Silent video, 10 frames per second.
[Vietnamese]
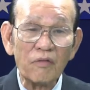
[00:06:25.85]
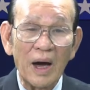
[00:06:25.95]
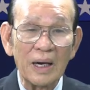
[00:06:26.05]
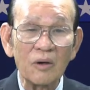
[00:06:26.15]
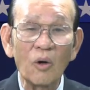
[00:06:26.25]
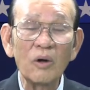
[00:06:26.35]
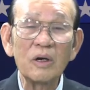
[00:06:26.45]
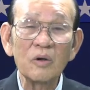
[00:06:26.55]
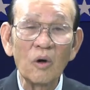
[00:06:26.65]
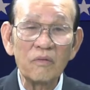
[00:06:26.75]
phản đối
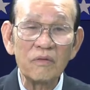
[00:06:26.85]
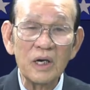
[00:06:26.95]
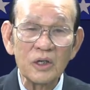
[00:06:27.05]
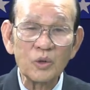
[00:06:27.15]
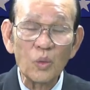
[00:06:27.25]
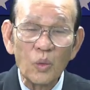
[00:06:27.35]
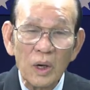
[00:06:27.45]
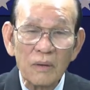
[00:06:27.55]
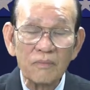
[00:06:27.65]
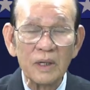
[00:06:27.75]
đối với lại Trung
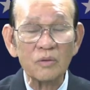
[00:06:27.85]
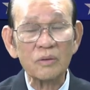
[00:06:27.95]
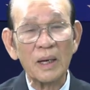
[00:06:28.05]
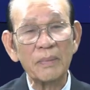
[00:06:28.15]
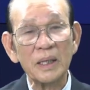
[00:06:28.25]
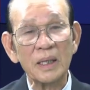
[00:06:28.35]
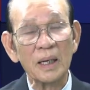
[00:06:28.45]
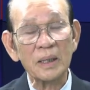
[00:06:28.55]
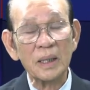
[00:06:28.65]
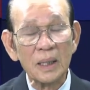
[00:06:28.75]
Quốc và chúng ta biết
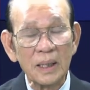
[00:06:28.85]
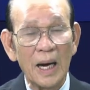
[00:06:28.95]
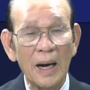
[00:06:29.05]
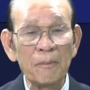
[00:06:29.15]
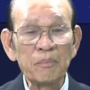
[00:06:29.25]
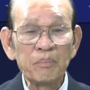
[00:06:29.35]
rằng tất cả